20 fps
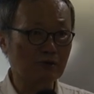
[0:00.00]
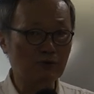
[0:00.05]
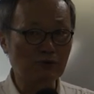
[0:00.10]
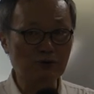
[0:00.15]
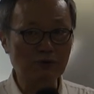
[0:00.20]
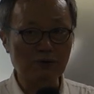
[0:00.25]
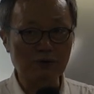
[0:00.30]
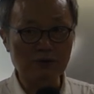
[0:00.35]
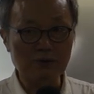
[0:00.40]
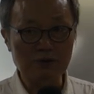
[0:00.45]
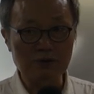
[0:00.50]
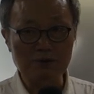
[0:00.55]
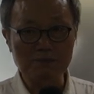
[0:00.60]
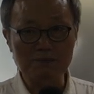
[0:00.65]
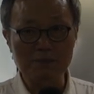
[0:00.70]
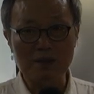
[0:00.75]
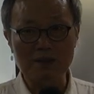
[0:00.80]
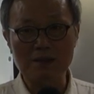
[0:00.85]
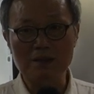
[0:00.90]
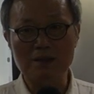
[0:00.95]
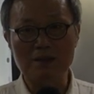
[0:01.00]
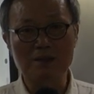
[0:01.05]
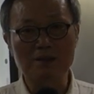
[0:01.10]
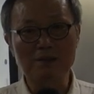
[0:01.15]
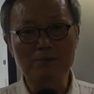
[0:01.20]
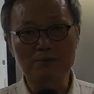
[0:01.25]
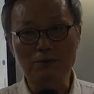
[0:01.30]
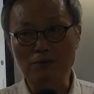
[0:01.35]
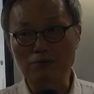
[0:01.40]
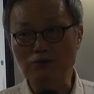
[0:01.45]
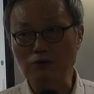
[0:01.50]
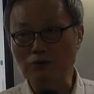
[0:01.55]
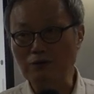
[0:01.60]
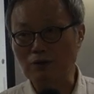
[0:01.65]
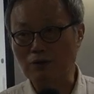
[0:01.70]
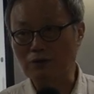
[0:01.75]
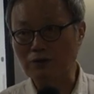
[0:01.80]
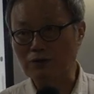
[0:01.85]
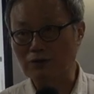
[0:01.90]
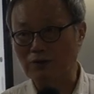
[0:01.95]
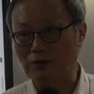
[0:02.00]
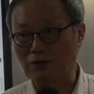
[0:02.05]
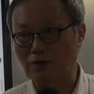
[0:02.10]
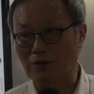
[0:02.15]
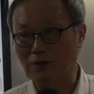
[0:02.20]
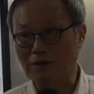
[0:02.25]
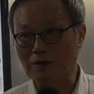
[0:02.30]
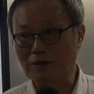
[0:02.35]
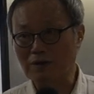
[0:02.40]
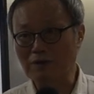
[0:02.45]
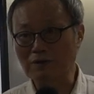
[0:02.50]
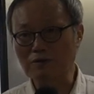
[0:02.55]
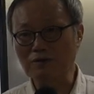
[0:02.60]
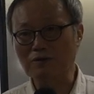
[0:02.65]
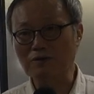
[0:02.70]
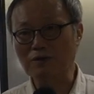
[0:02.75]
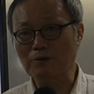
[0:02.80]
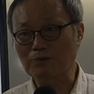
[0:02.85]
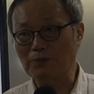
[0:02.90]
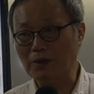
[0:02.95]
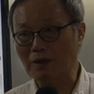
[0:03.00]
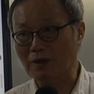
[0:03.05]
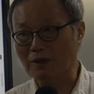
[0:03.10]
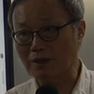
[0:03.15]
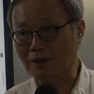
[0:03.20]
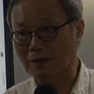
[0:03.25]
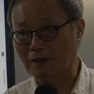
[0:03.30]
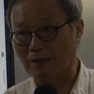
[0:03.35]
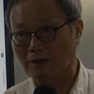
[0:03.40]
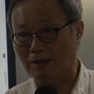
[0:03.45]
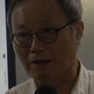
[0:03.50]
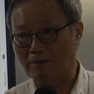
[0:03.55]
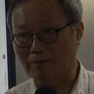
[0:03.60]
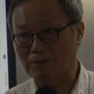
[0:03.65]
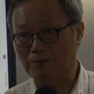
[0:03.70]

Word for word: 귀족층만 볼 수 있었거든요. 그것도 특별한 날에.